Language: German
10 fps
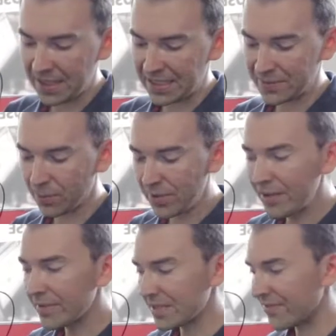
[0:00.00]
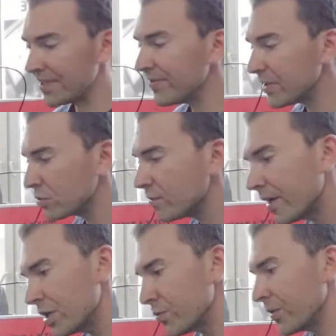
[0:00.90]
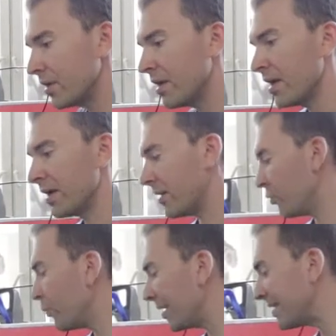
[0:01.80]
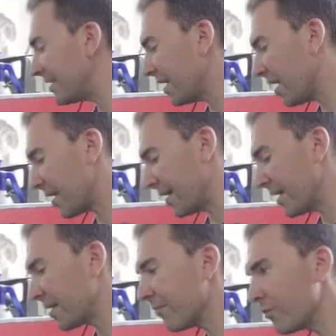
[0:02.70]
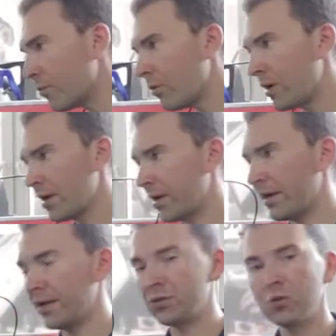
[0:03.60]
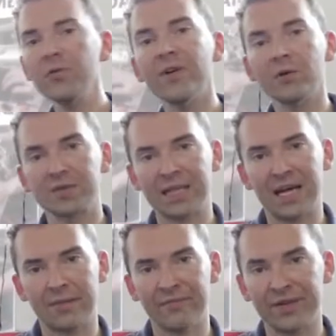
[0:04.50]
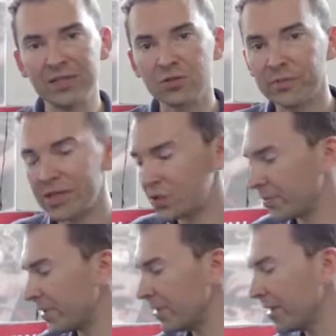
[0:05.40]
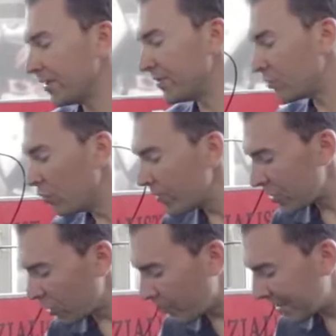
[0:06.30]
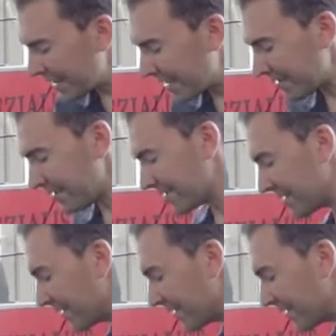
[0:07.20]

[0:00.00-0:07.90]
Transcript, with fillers: Das Problem ist, wenn wir zum Beispiel äh, über die Jahre irgendwo äh, einen Druckverlust haben, weil zum Beispiel die Gummikomponenten des